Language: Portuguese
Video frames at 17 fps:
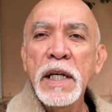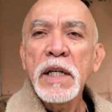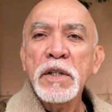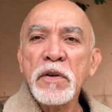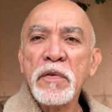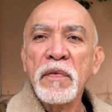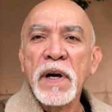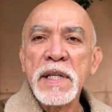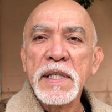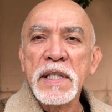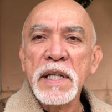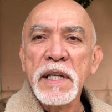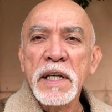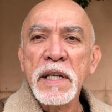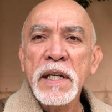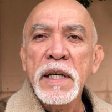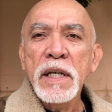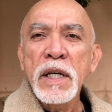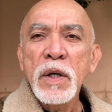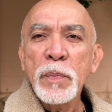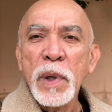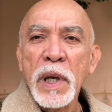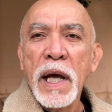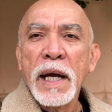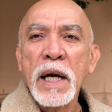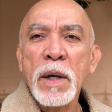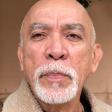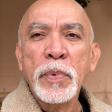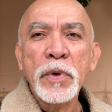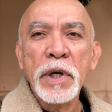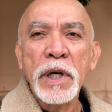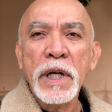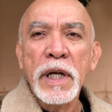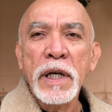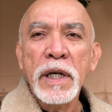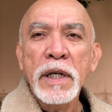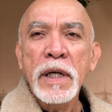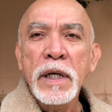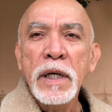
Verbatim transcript: de fazer pela capoeira.